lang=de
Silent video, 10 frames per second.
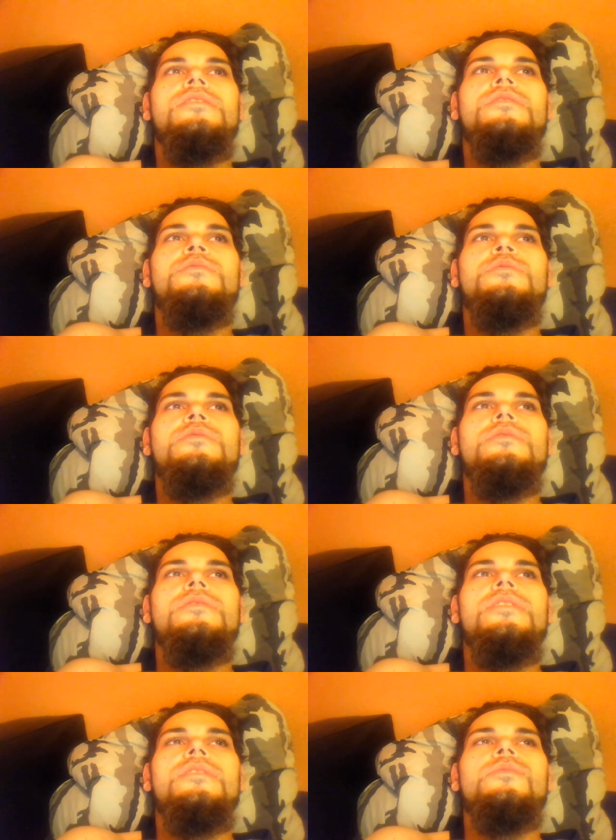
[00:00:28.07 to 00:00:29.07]
würde
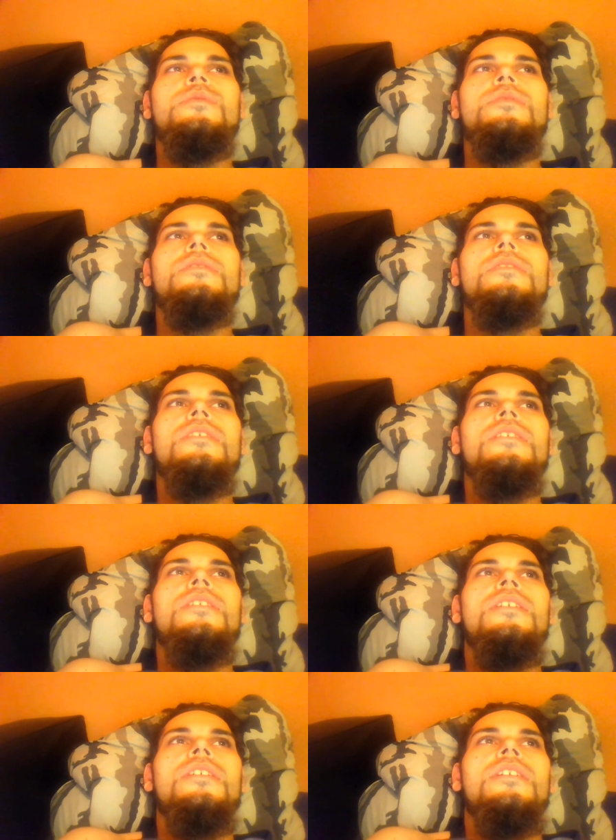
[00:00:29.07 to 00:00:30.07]

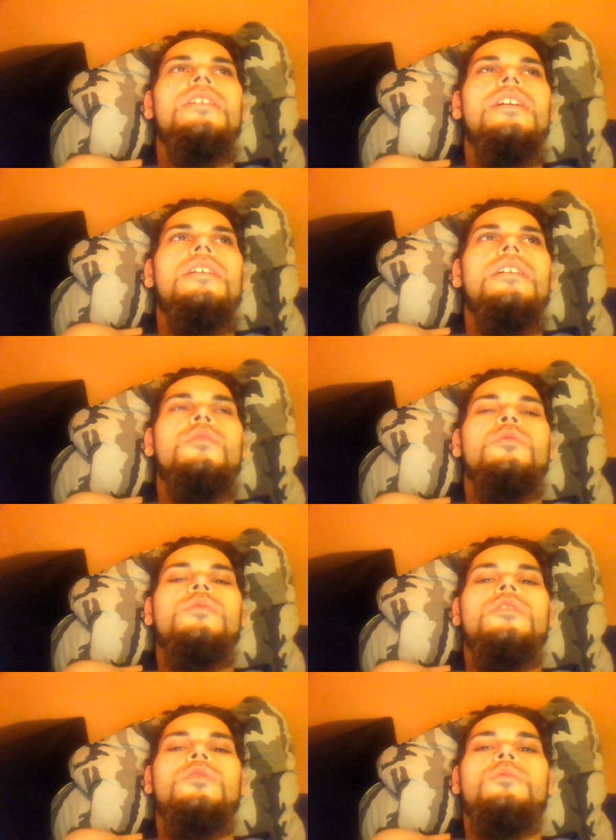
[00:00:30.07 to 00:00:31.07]
aufgrund der Struktur genau
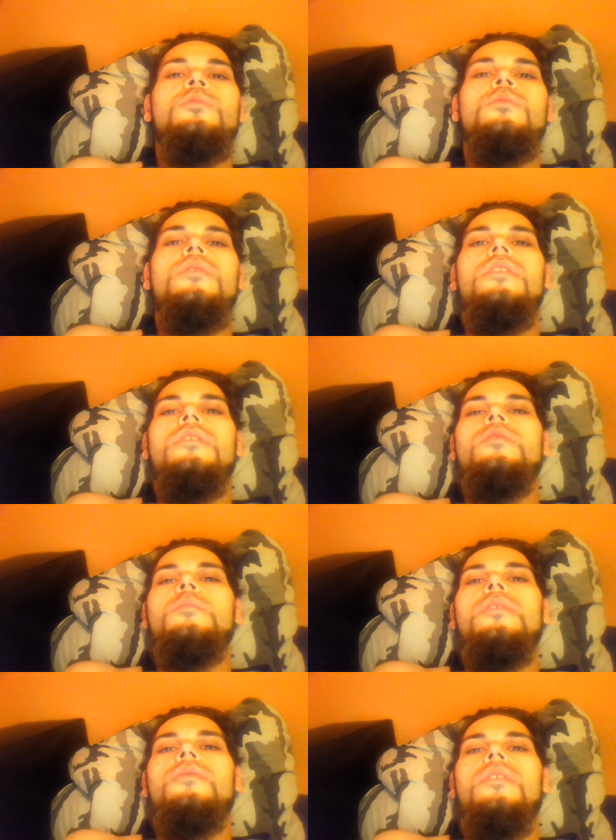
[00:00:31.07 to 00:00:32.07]
wie bei Pflaume und
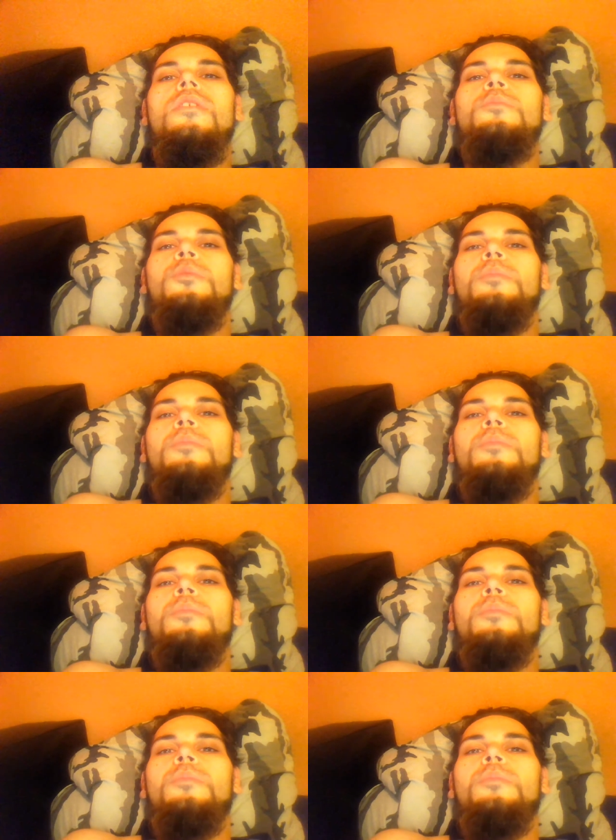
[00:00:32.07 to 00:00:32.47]
Banane.